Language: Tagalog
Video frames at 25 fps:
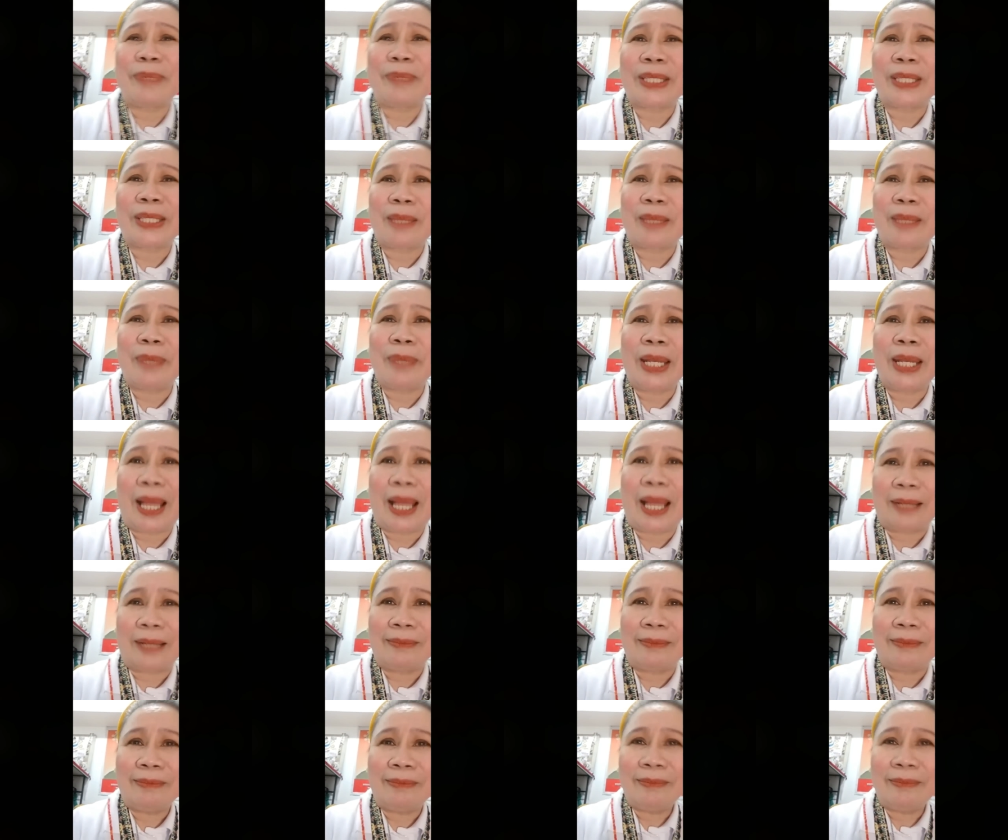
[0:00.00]
Dahil kung
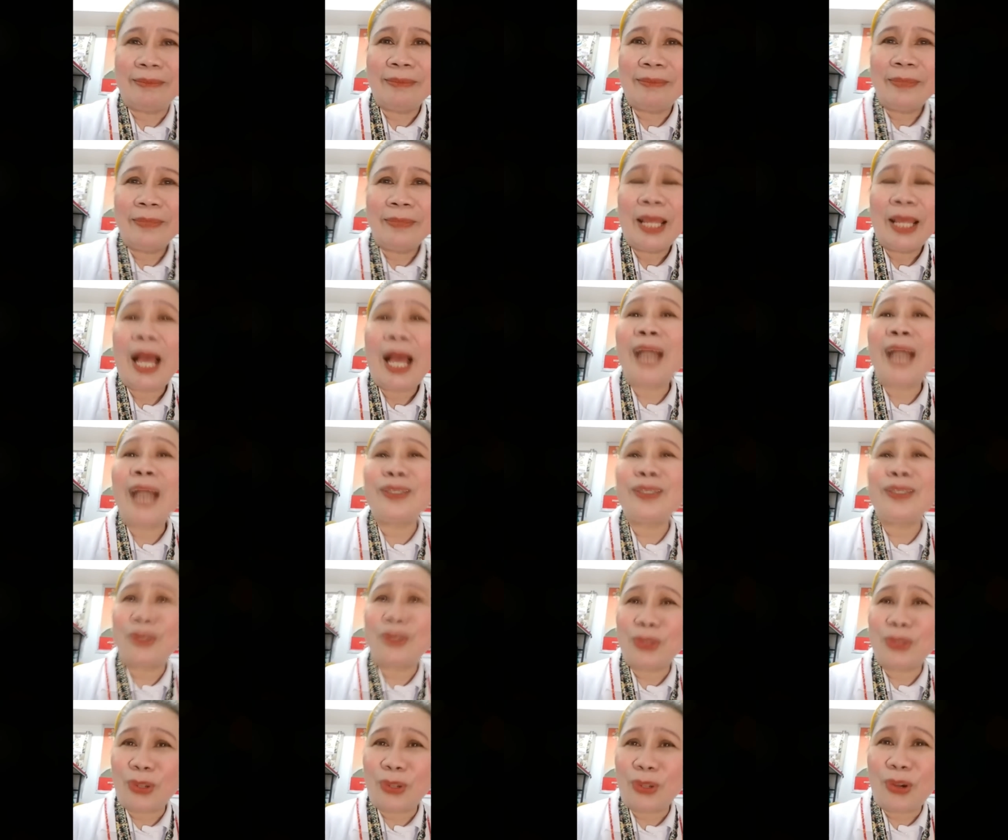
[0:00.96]
talagang totoo
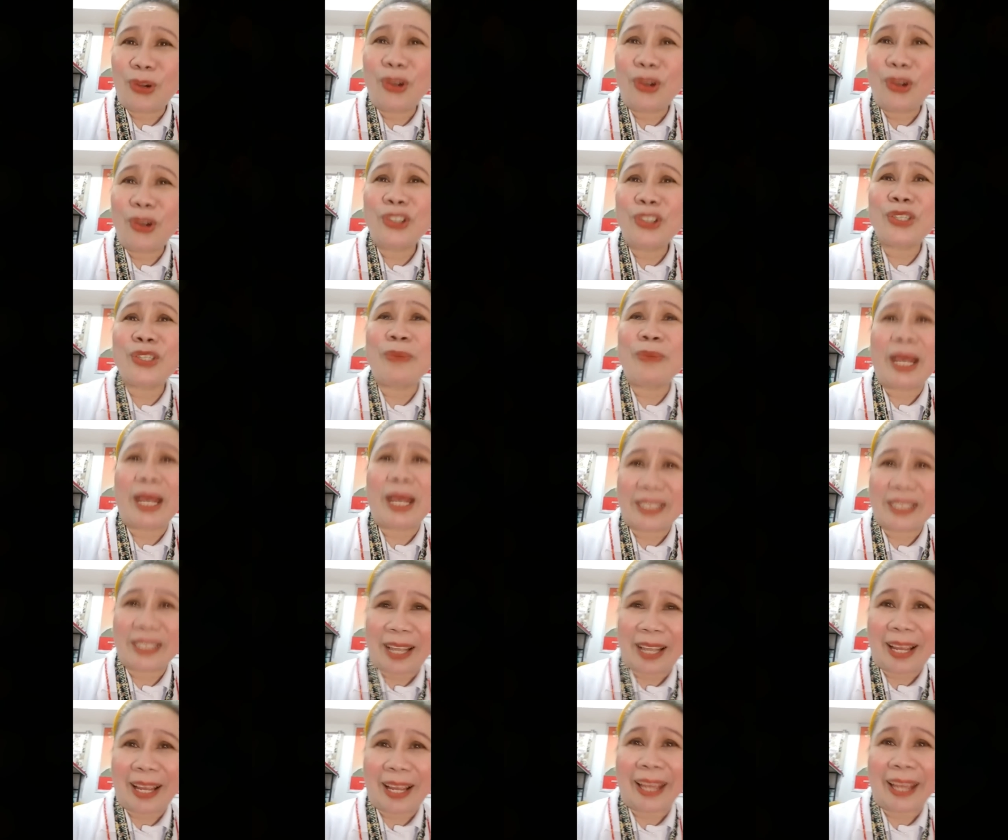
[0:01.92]
silang mga kasama,
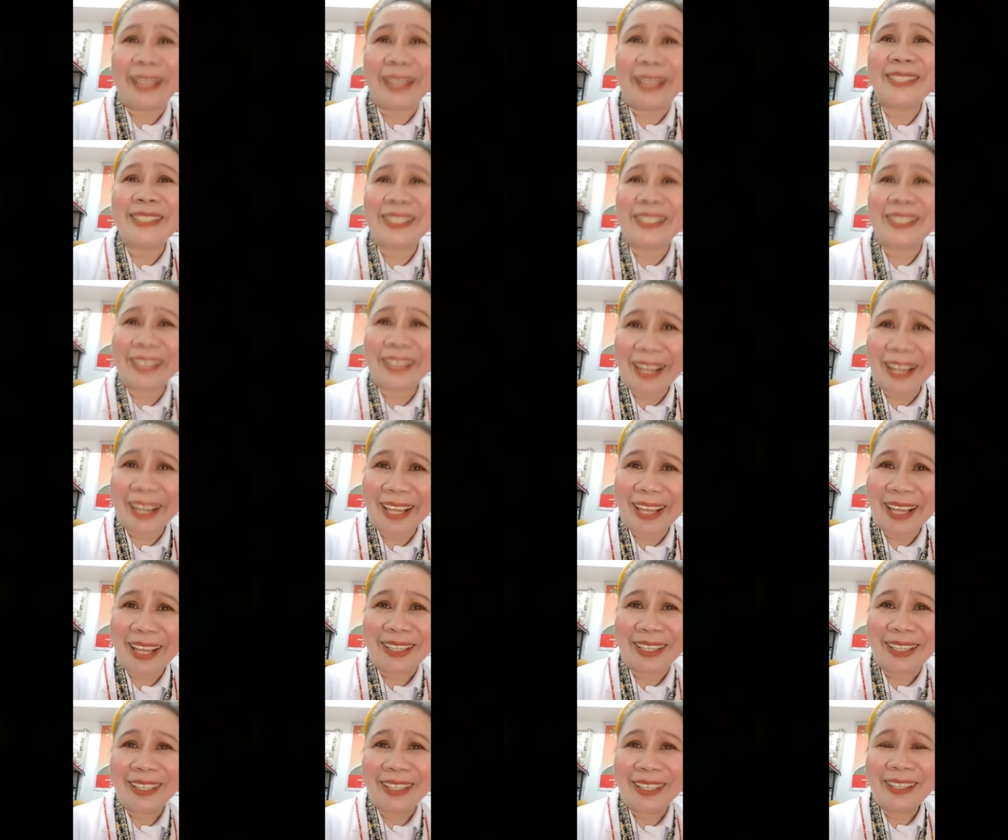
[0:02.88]
alam nila
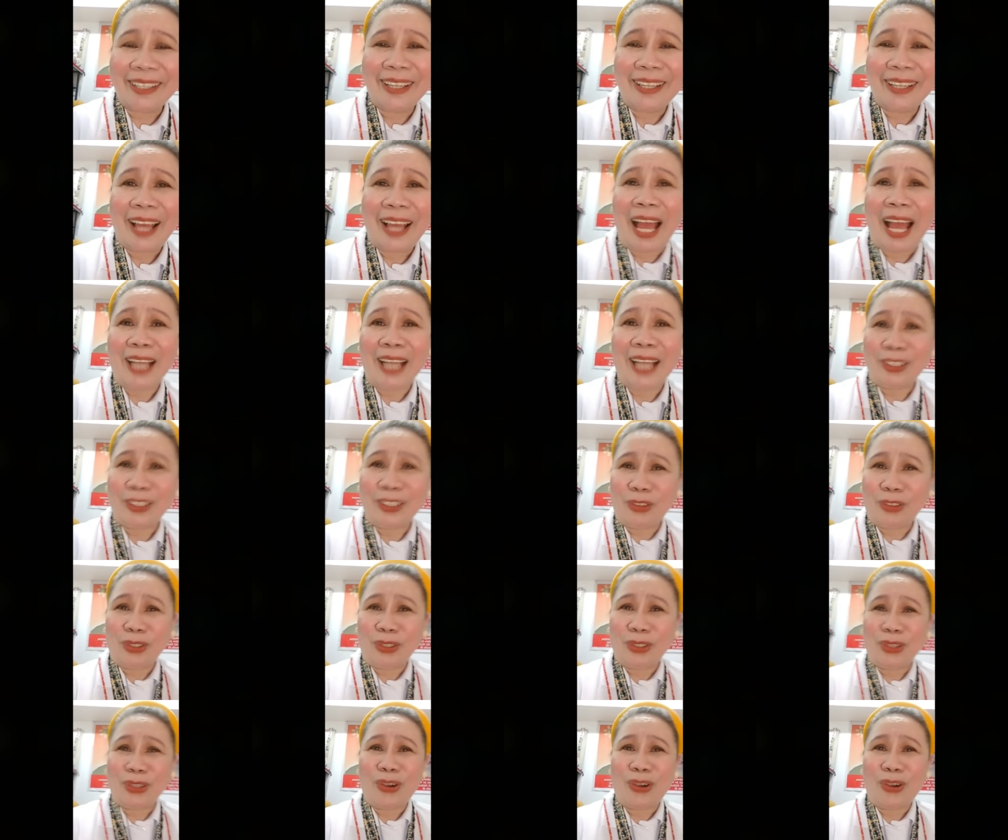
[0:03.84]
ang
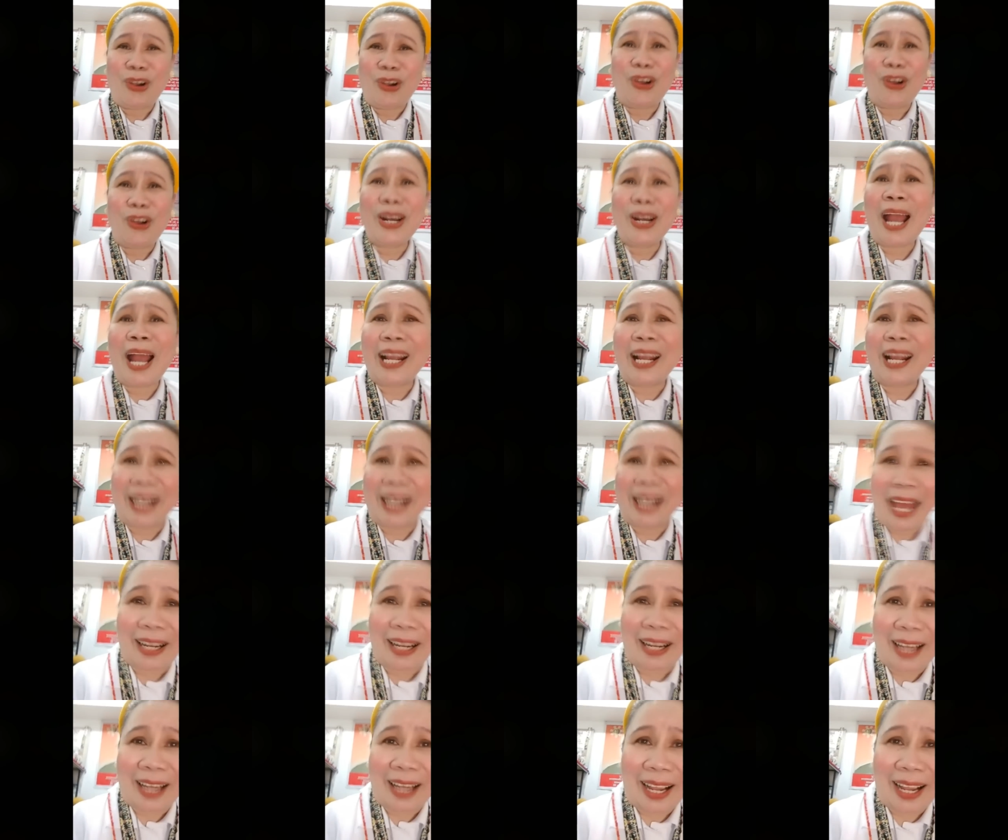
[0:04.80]
hinagpis ni
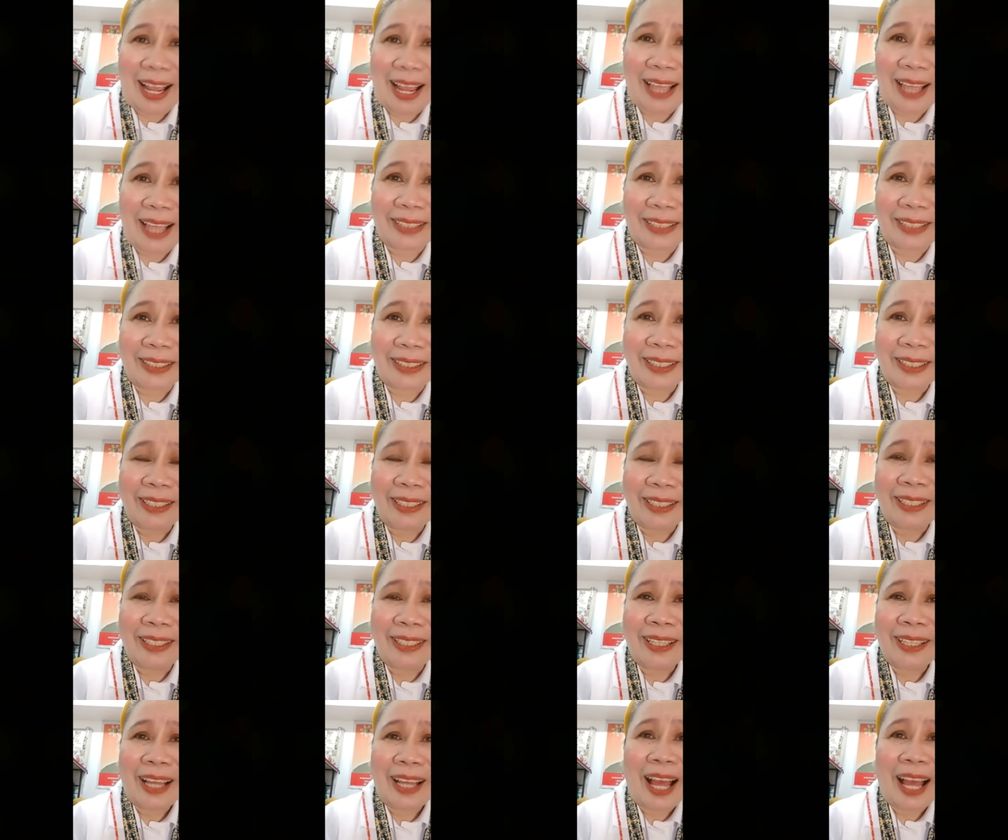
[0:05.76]
Queen
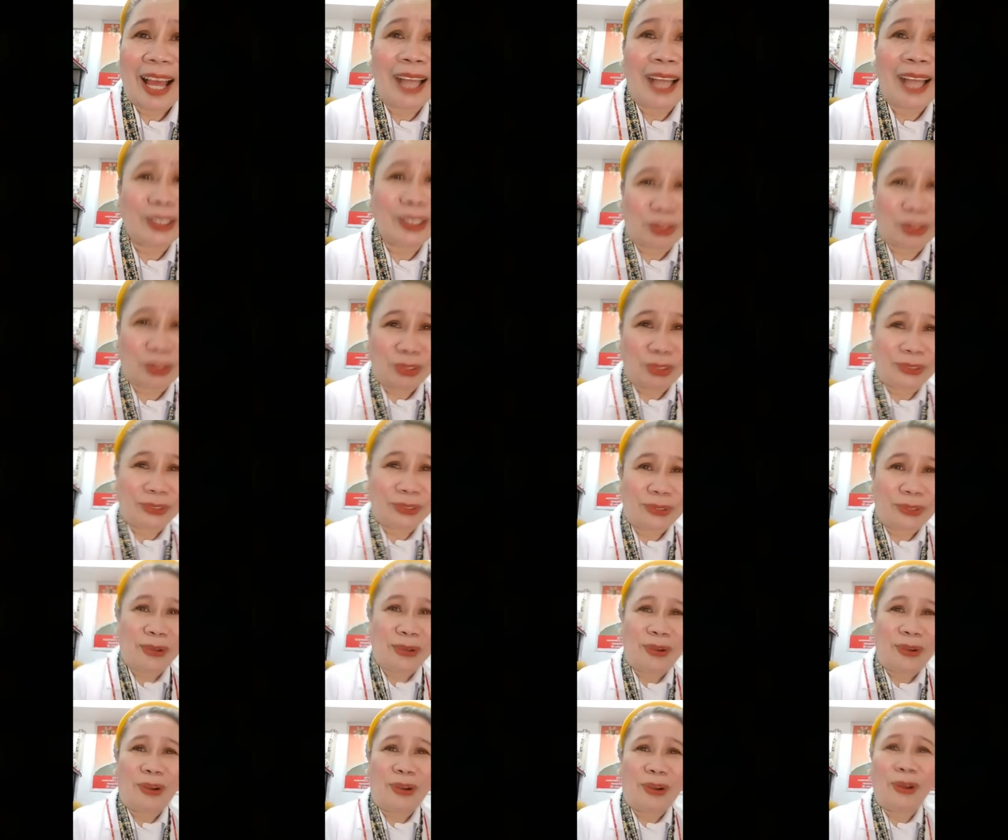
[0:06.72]
ang
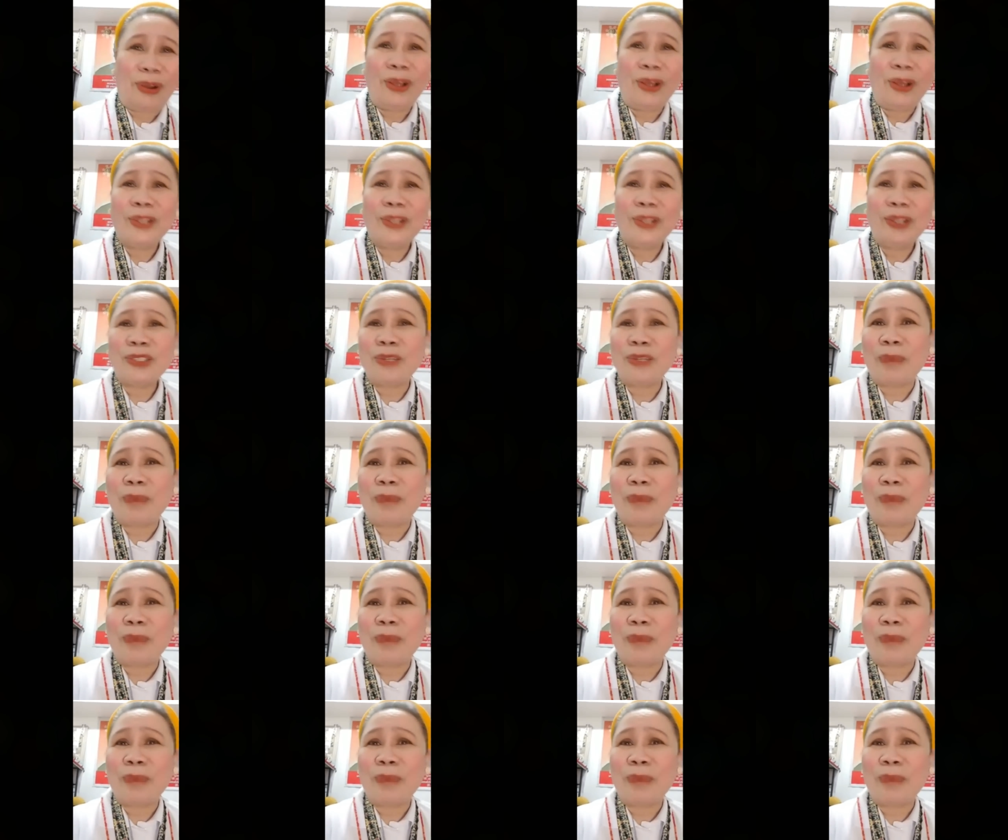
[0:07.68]
pangangailangan ni Queen.